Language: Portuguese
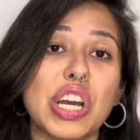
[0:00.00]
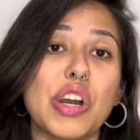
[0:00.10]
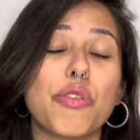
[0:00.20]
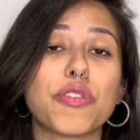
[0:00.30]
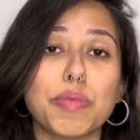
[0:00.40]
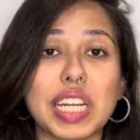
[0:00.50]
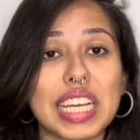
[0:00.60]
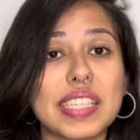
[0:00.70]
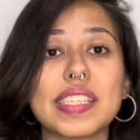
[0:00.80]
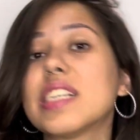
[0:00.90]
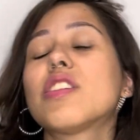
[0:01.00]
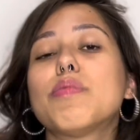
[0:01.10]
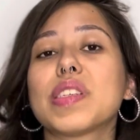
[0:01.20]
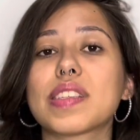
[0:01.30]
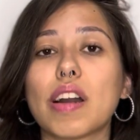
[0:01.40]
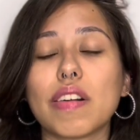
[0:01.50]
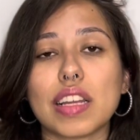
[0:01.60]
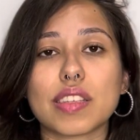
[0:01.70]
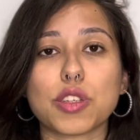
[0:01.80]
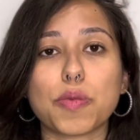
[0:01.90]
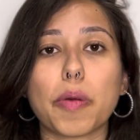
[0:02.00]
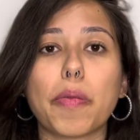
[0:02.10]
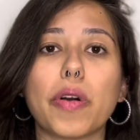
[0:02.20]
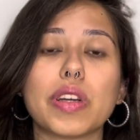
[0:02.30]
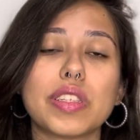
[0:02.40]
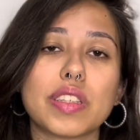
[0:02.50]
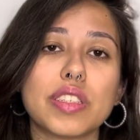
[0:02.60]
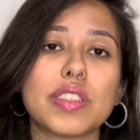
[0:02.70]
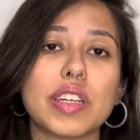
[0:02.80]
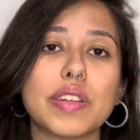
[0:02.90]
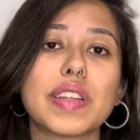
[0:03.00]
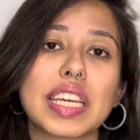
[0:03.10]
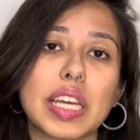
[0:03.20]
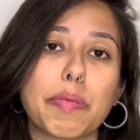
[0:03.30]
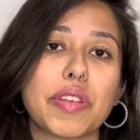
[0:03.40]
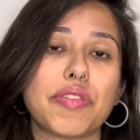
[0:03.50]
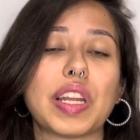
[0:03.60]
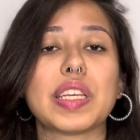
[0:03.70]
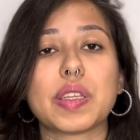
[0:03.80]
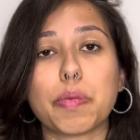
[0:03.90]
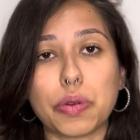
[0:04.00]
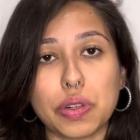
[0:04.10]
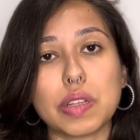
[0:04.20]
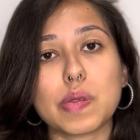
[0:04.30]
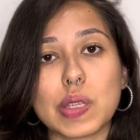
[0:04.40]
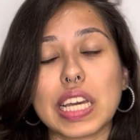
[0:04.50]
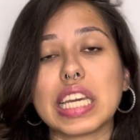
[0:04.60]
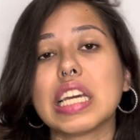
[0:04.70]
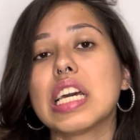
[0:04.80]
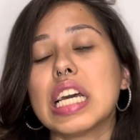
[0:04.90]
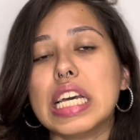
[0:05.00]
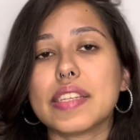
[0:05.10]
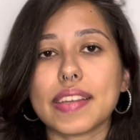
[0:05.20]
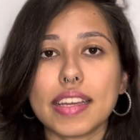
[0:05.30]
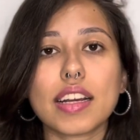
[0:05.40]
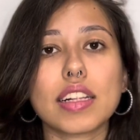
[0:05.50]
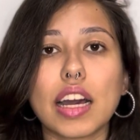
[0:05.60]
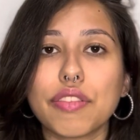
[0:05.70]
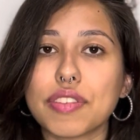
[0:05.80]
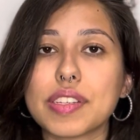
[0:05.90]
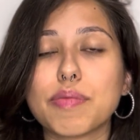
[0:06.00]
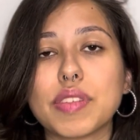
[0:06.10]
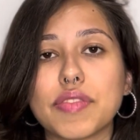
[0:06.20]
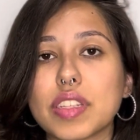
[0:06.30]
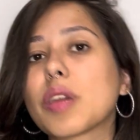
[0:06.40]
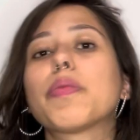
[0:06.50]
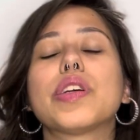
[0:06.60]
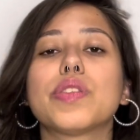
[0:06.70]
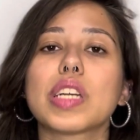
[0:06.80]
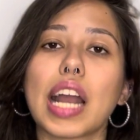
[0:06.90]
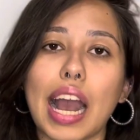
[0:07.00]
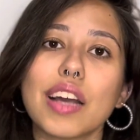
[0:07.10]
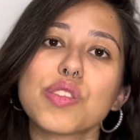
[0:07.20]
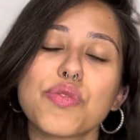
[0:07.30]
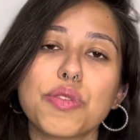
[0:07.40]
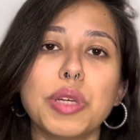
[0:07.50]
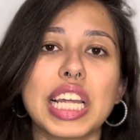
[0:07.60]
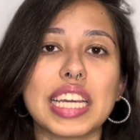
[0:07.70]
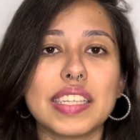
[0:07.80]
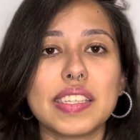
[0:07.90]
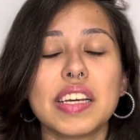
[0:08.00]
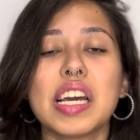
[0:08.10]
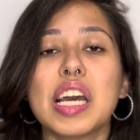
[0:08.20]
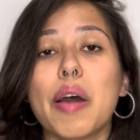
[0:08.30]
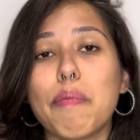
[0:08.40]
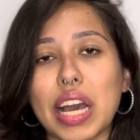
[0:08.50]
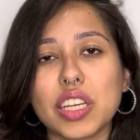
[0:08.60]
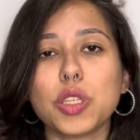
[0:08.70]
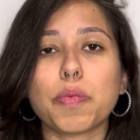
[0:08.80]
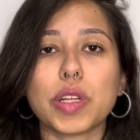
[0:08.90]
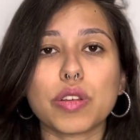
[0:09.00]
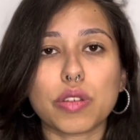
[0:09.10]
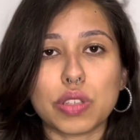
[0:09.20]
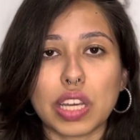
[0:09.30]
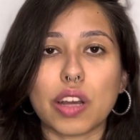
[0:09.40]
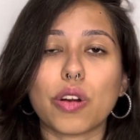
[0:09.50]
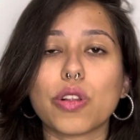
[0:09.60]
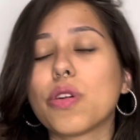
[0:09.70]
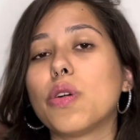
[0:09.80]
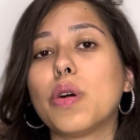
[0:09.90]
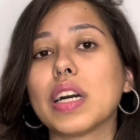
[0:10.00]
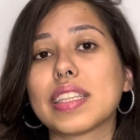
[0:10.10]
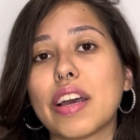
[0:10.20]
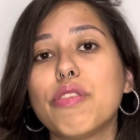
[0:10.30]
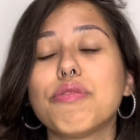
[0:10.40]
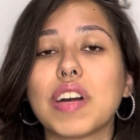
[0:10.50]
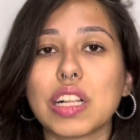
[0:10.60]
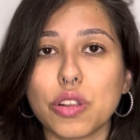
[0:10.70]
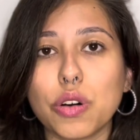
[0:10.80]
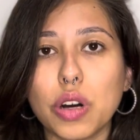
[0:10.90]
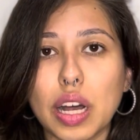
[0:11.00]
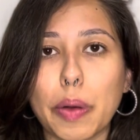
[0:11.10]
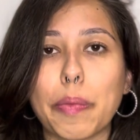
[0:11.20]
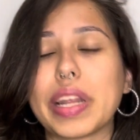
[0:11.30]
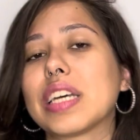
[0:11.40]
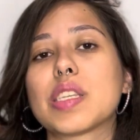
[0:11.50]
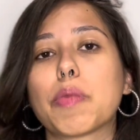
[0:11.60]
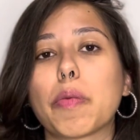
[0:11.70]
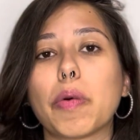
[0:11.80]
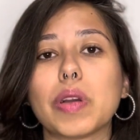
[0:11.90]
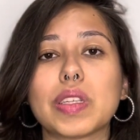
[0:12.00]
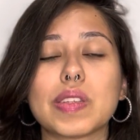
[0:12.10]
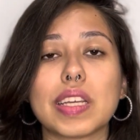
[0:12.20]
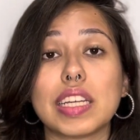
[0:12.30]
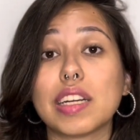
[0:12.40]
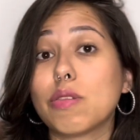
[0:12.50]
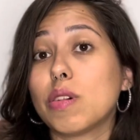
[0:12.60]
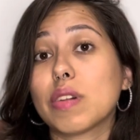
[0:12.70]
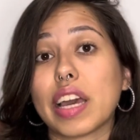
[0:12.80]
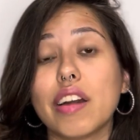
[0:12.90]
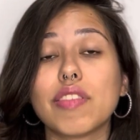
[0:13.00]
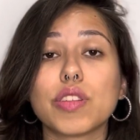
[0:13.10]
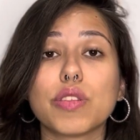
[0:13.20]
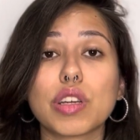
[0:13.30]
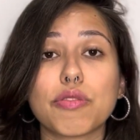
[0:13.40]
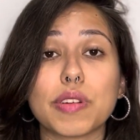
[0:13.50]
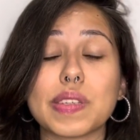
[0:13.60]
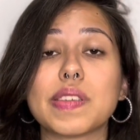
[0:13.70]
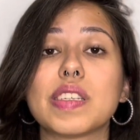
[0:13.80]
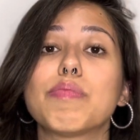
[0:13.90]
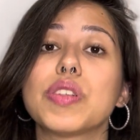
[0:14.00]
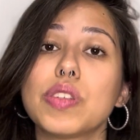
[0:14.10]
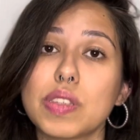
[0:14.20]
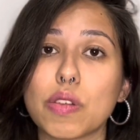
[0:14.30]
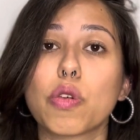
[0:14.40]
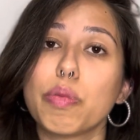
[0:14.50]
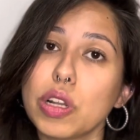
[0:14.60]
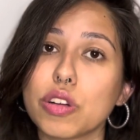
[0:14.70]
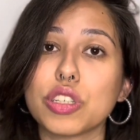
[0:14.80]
o Fluminense ia começar a olhar essas propostas, dando aí a preferência para o Nino sair, sem, é claro, fazer uma venda que prejudicasse o Fluminense, mas pelo que o GE colocou, até o valor para essa proposta seria qualquer valor que fosse acima de 5 milhões